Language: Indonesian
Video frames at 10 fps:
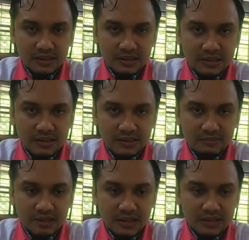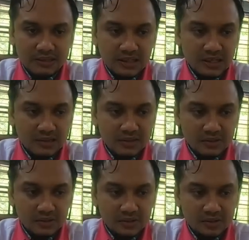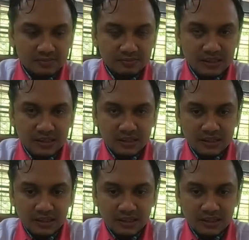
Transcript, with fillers: uh, tambahkan 100 ml